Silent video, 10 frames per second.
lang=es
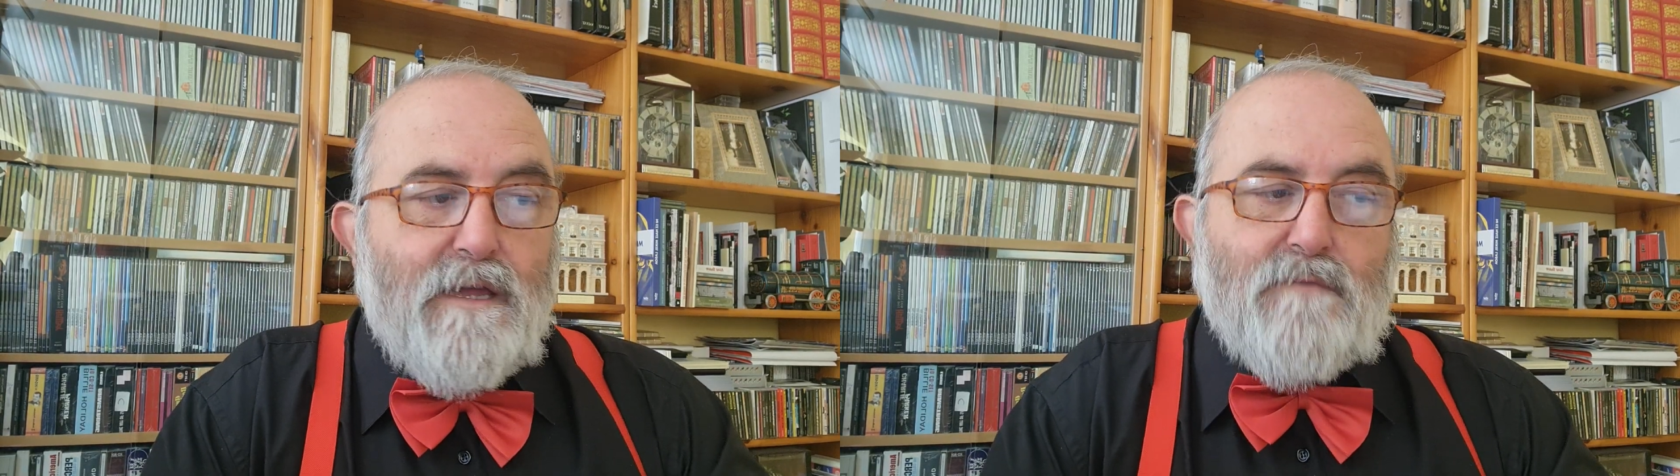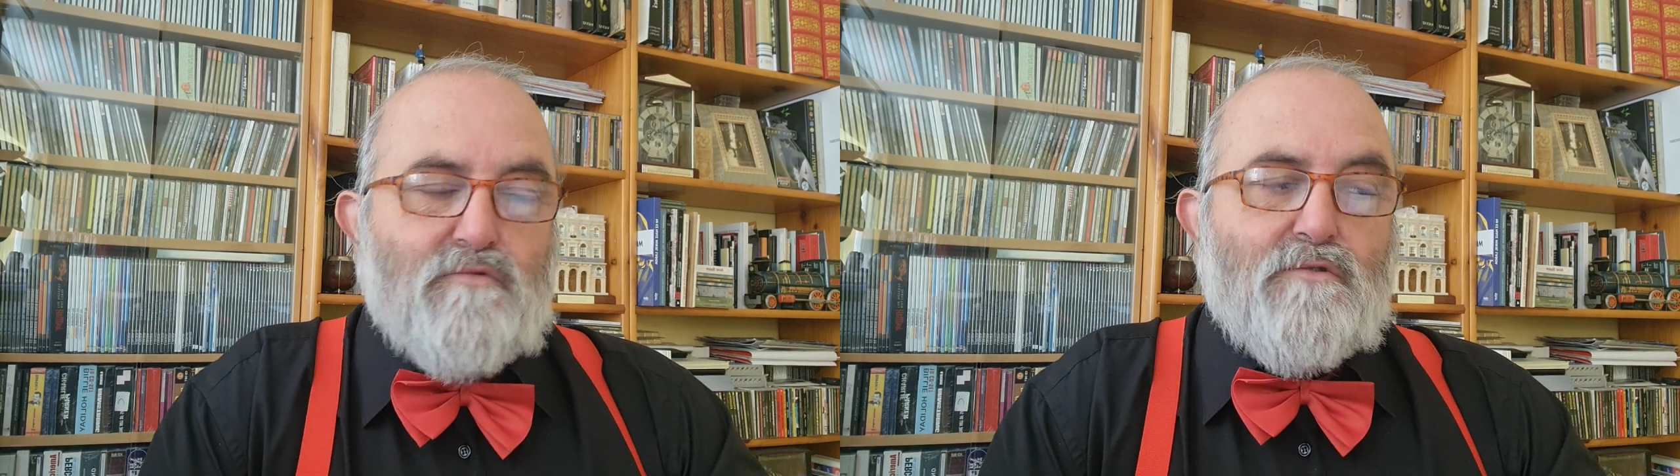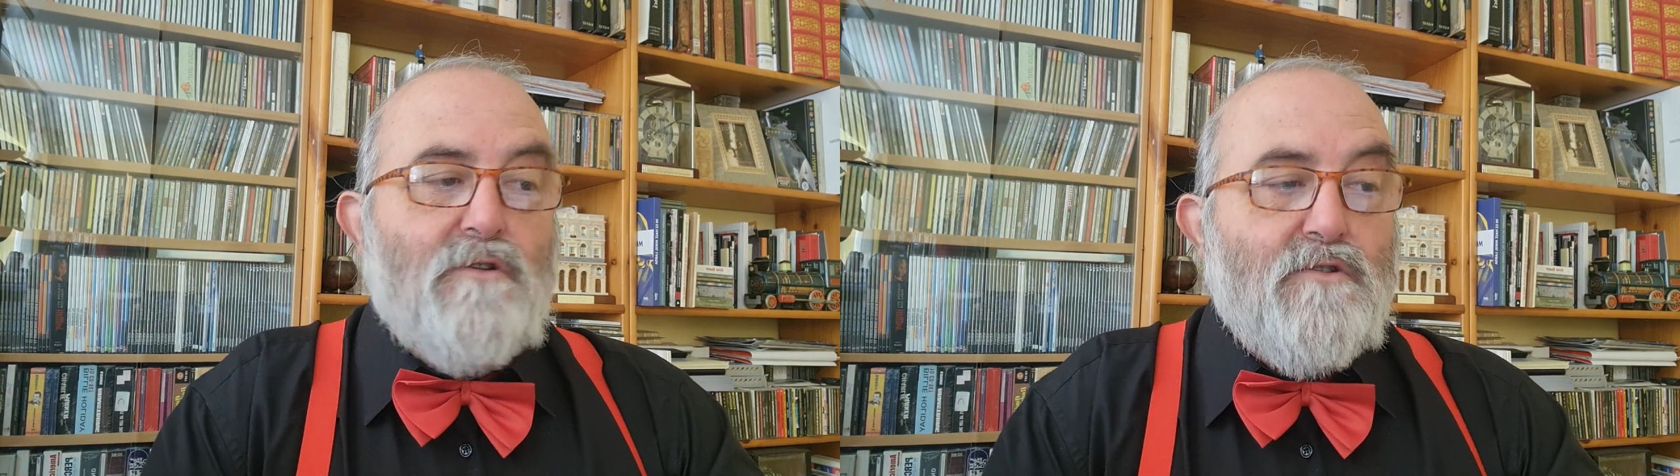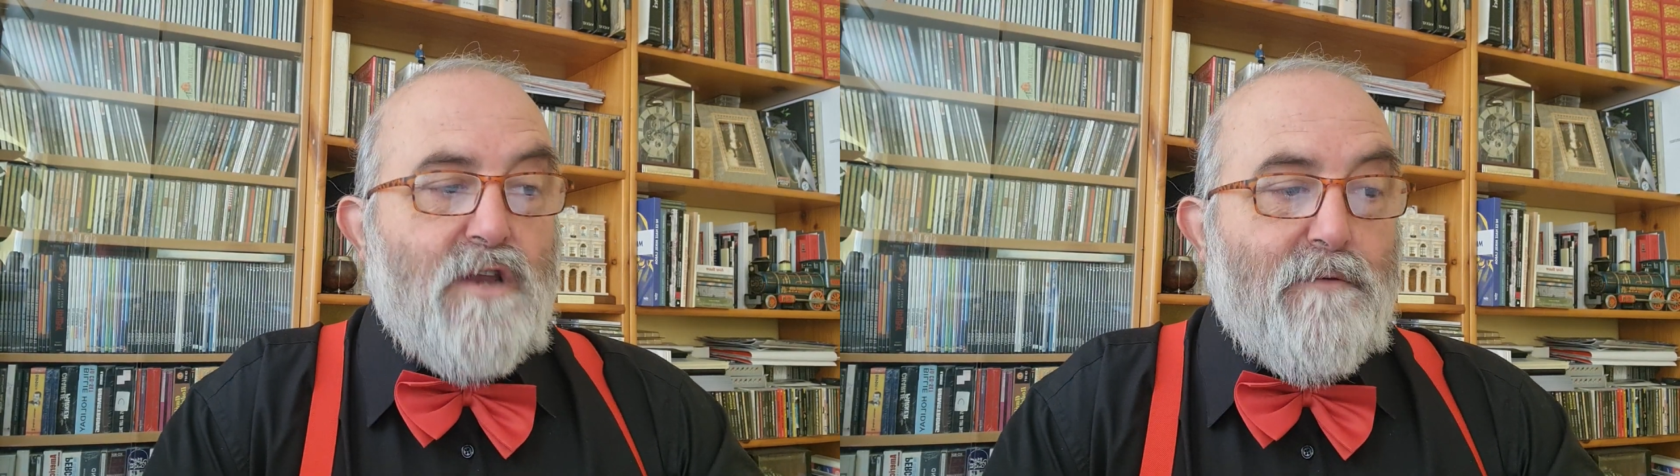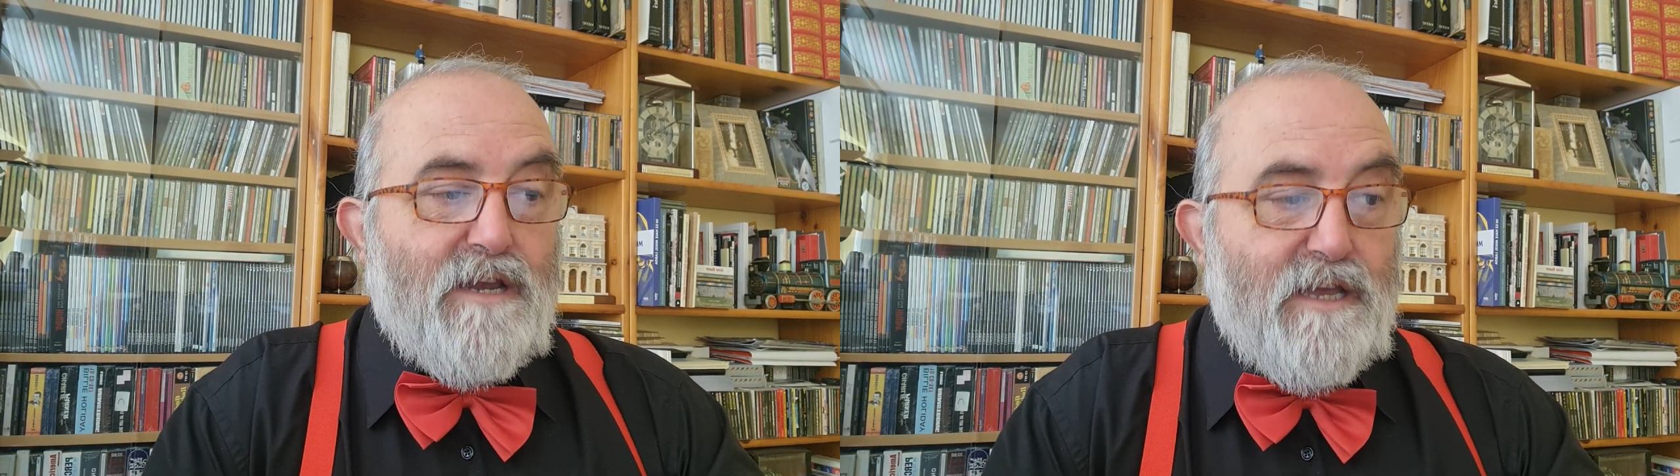El burro no
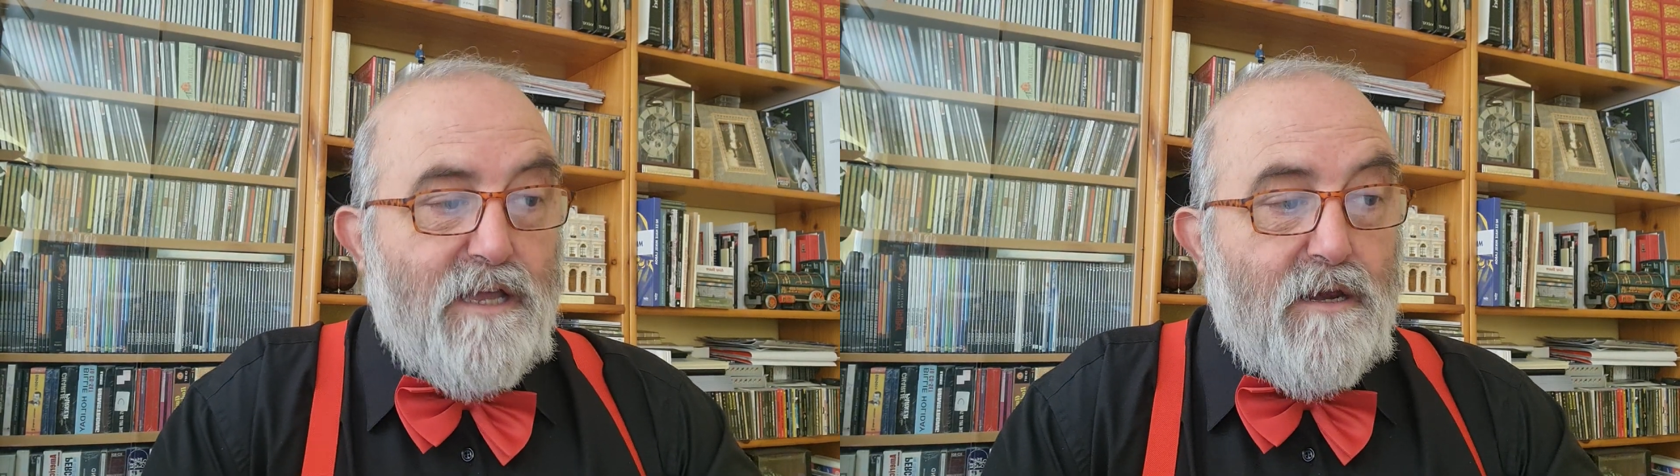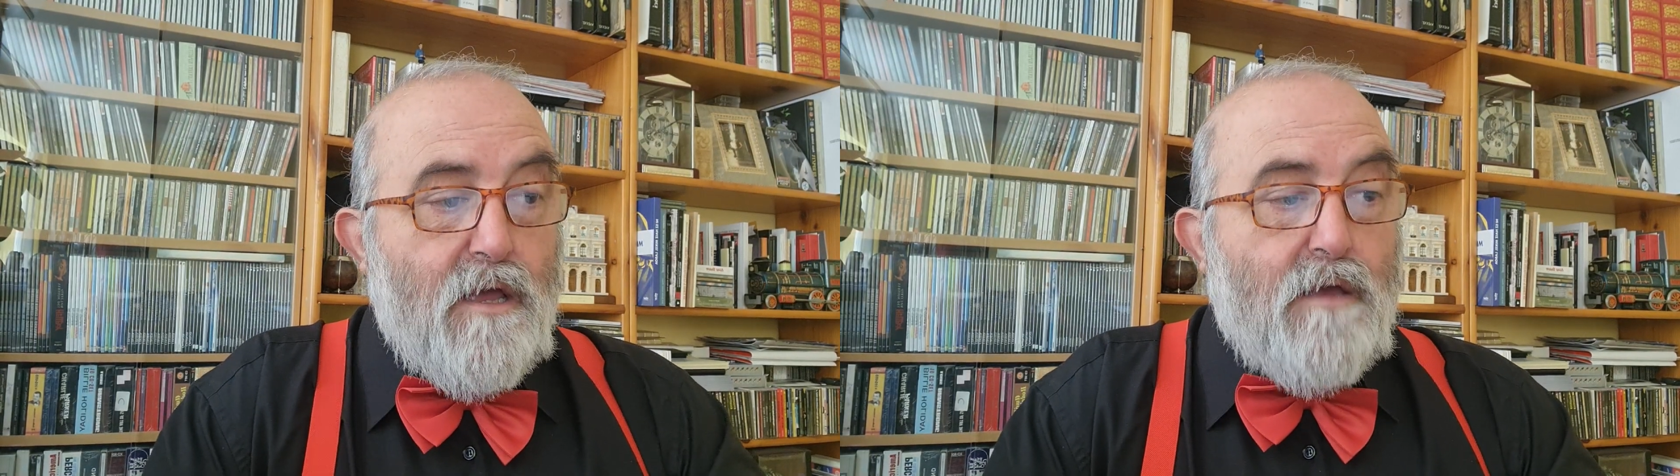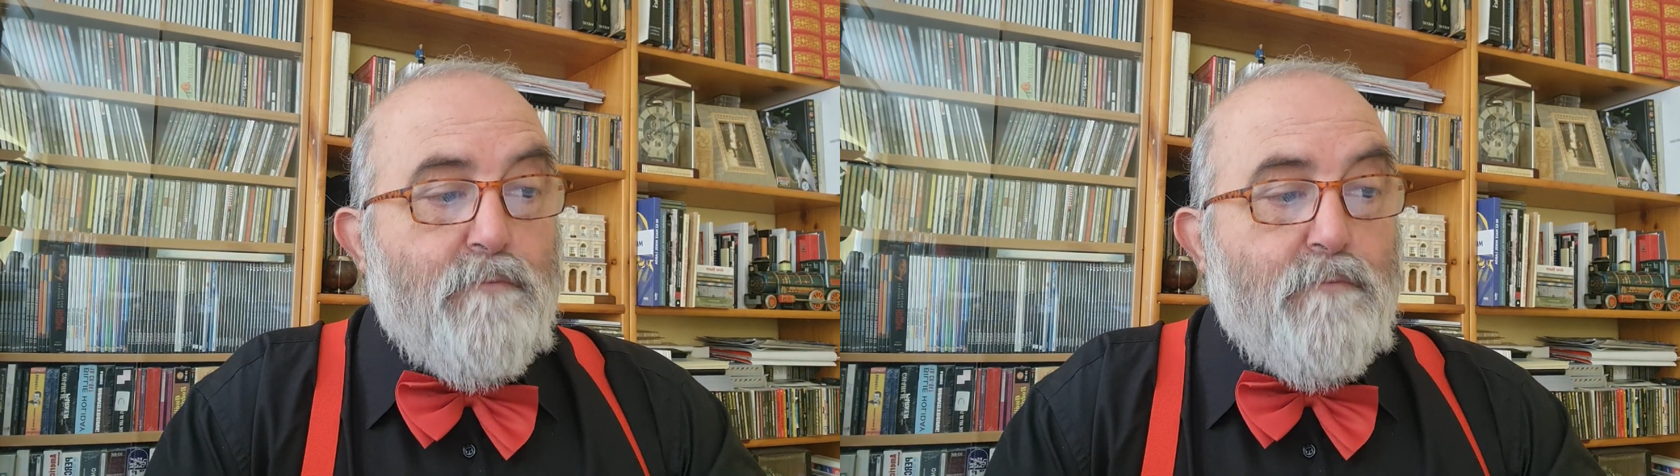sabe leer,